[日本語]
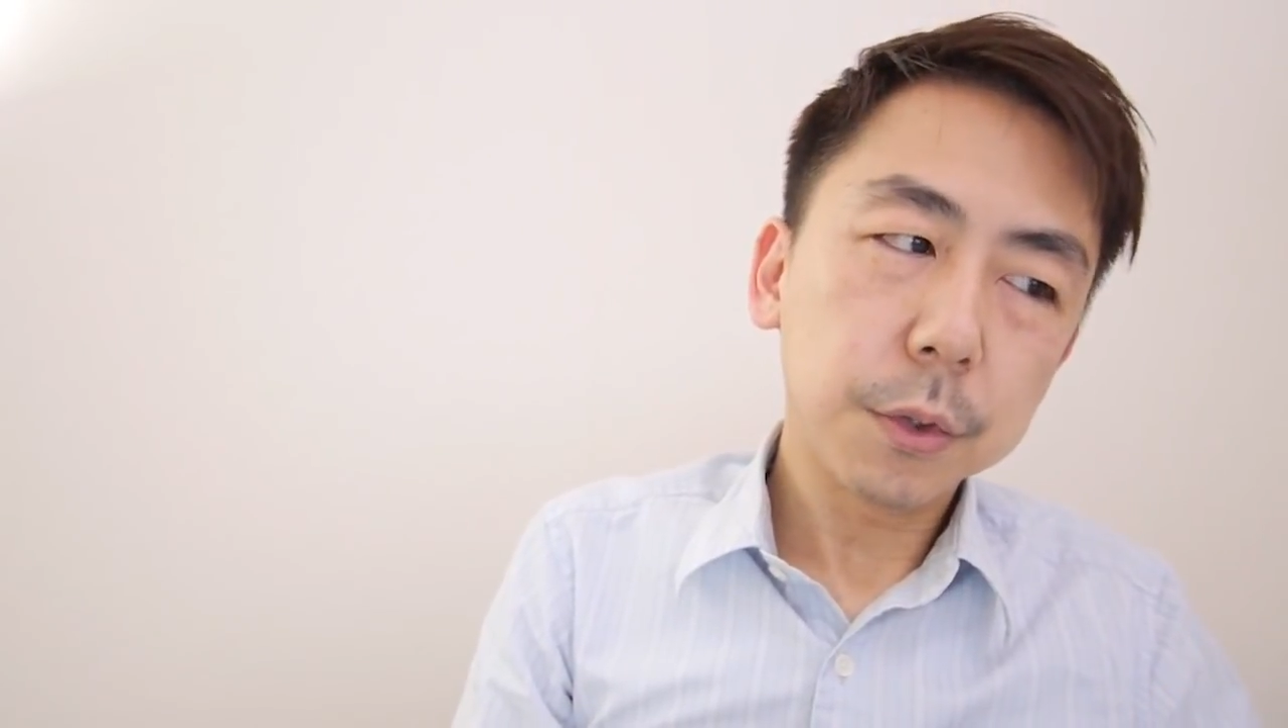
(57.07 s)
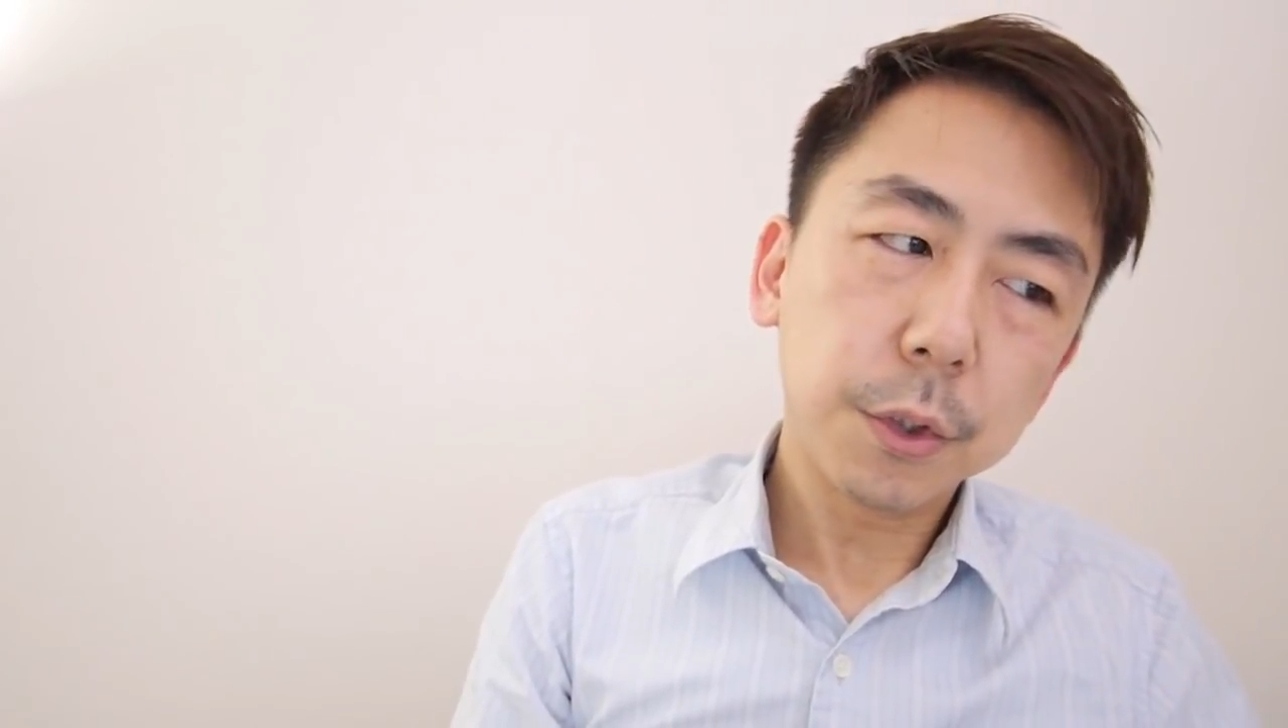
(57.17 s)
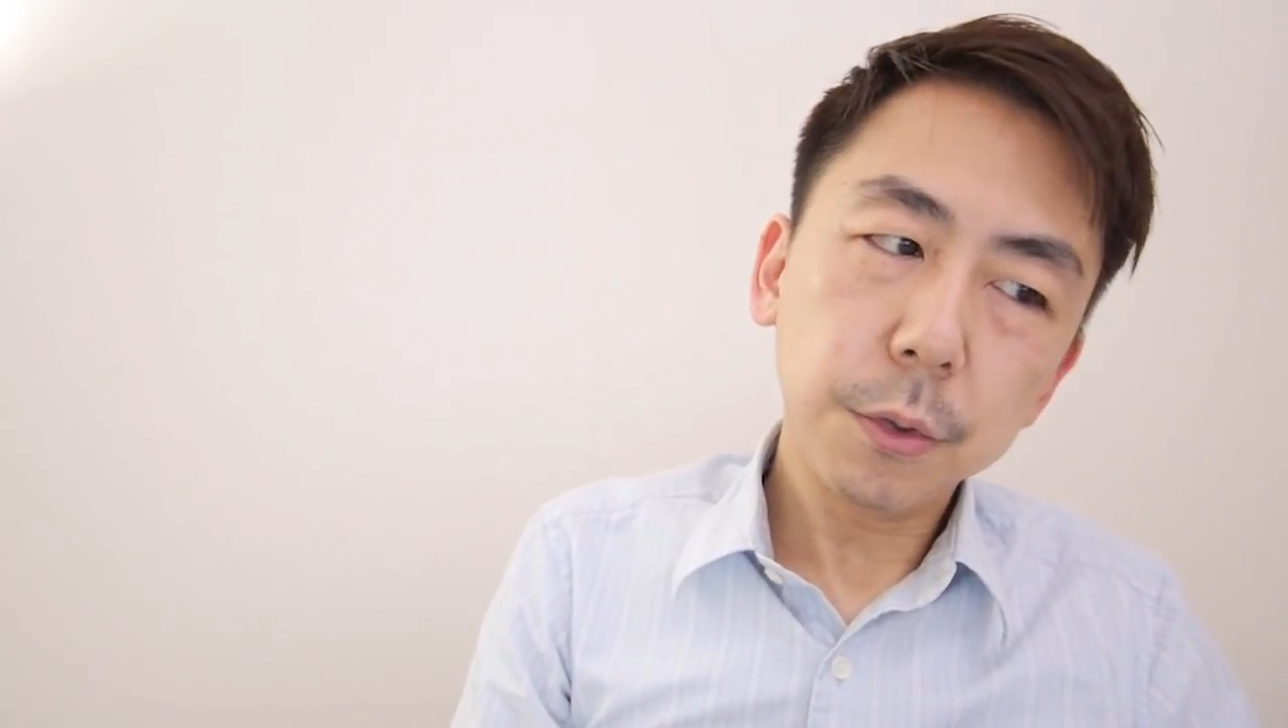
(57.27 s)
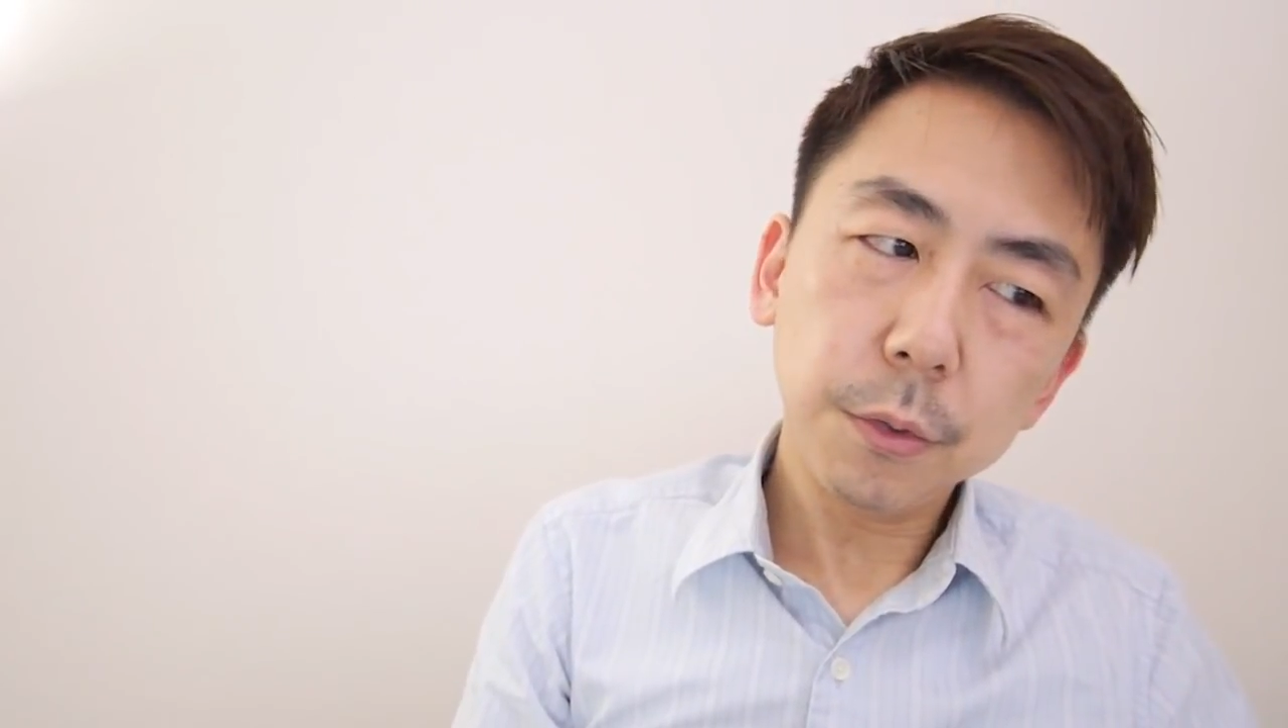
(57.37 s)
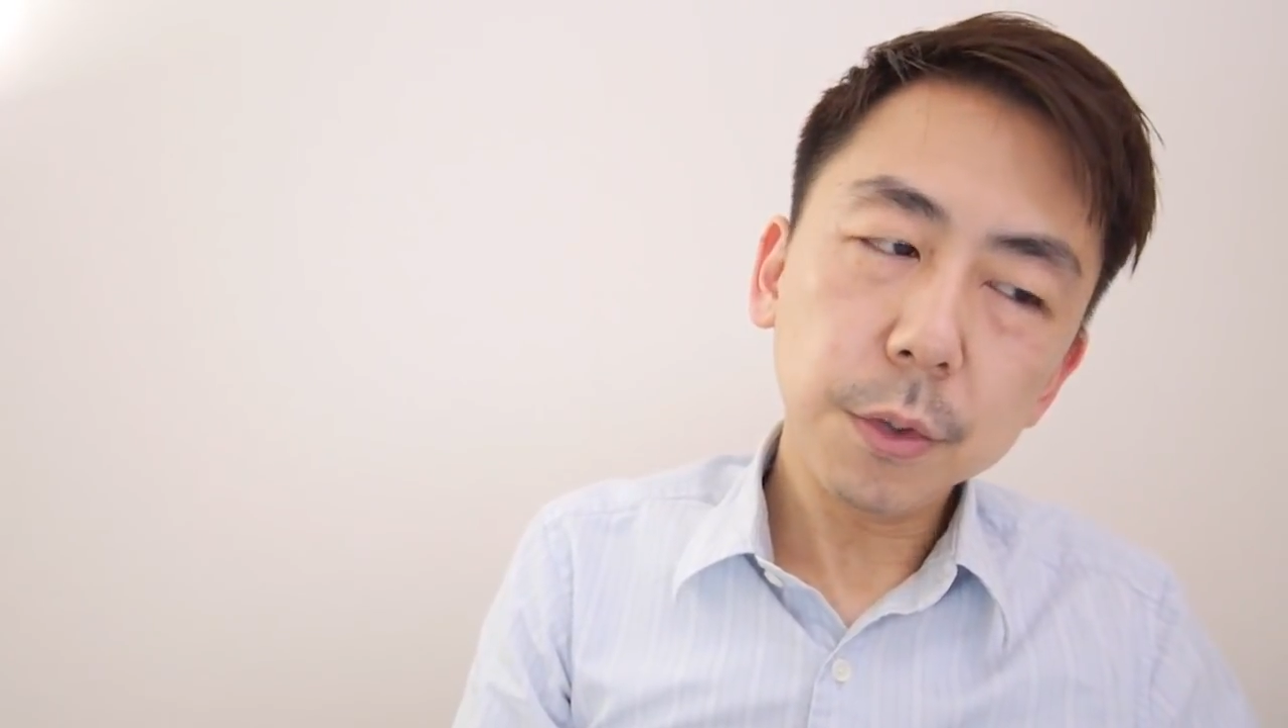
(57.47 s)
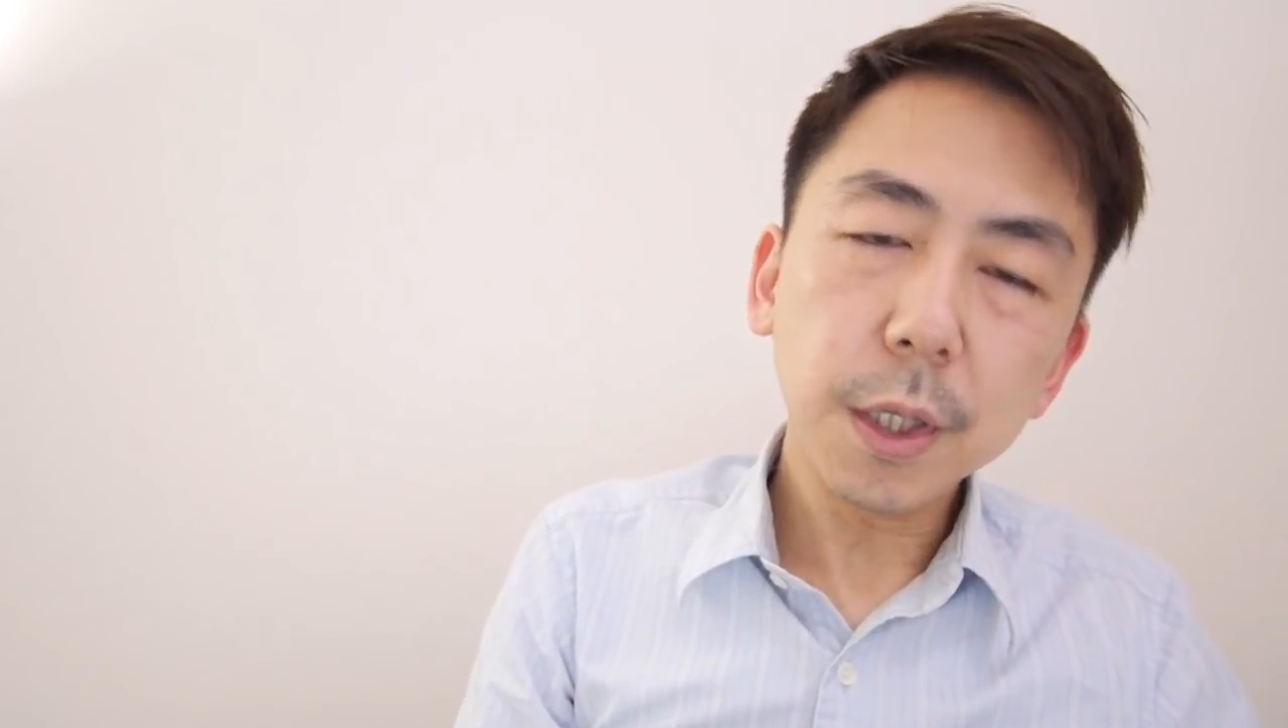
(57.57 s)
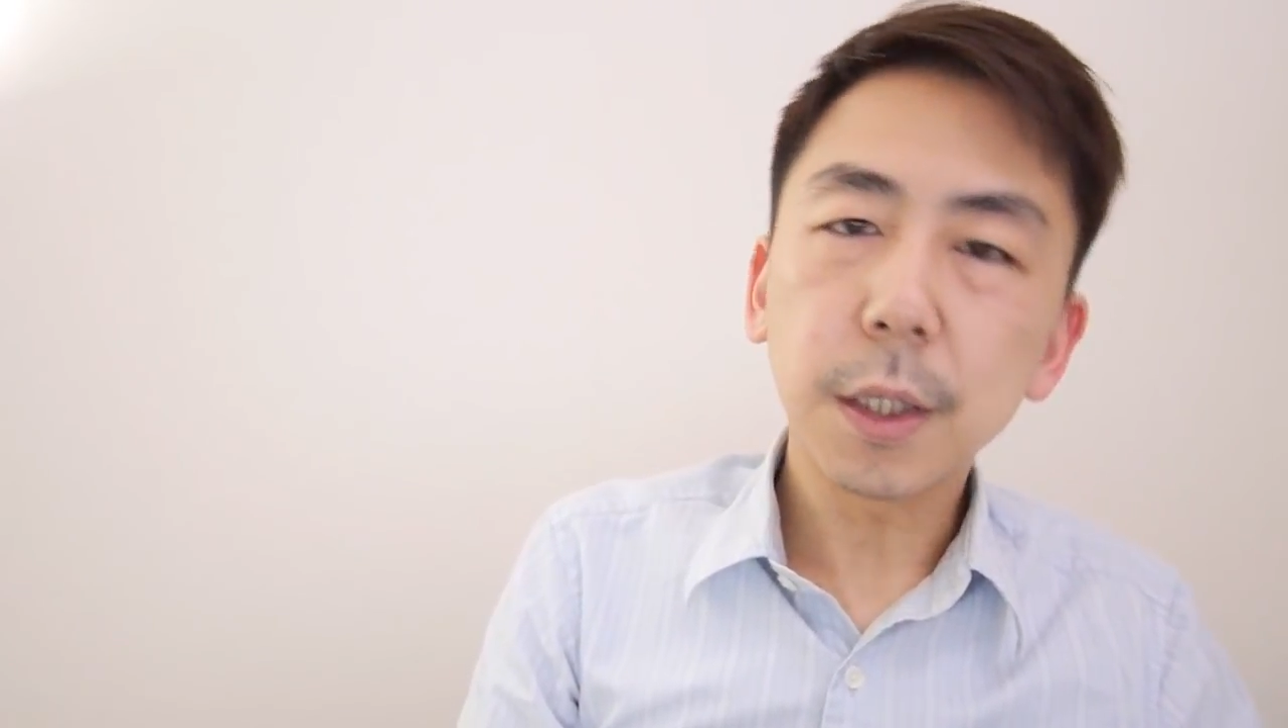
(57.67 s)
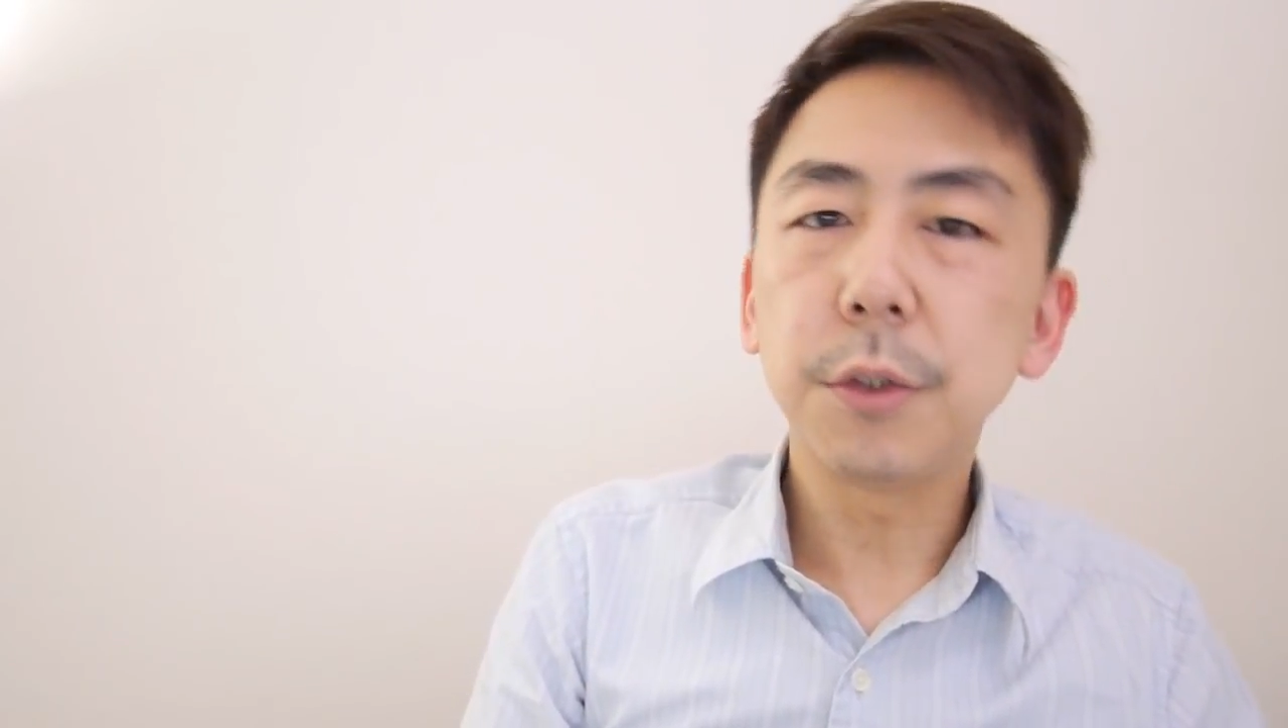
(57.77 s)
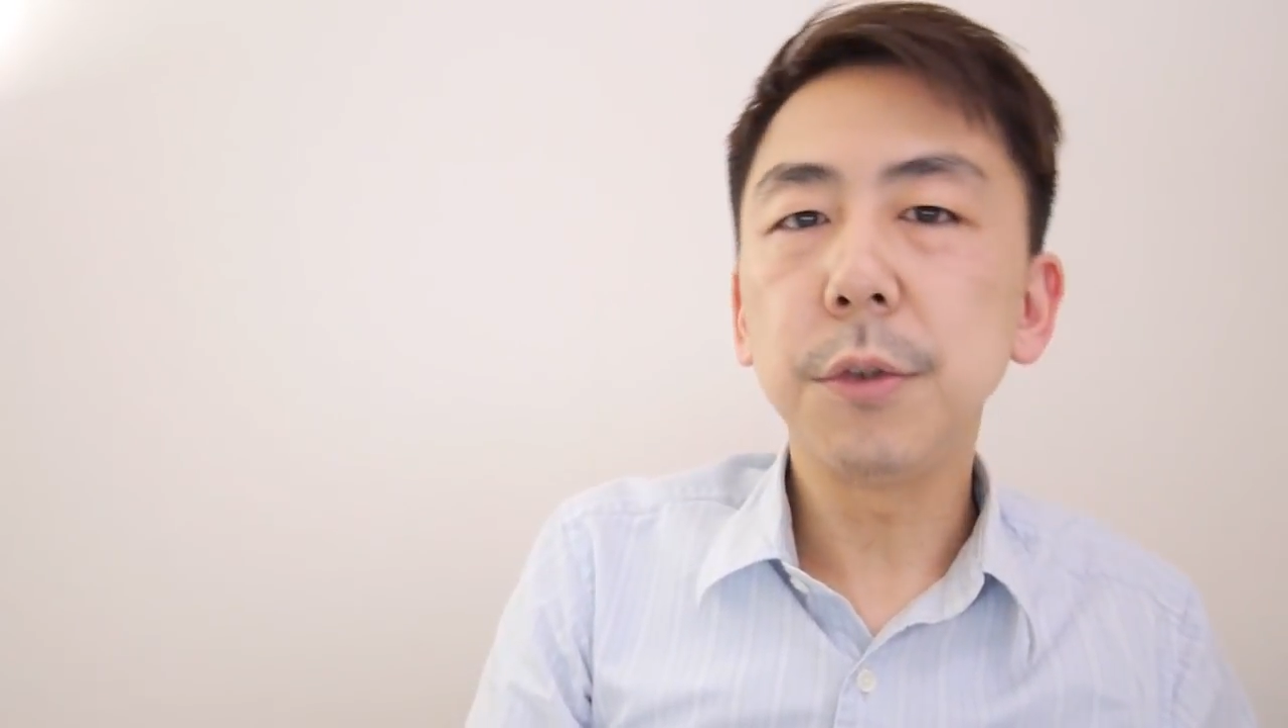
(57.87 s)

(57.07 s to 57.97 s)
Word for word: 9, 人か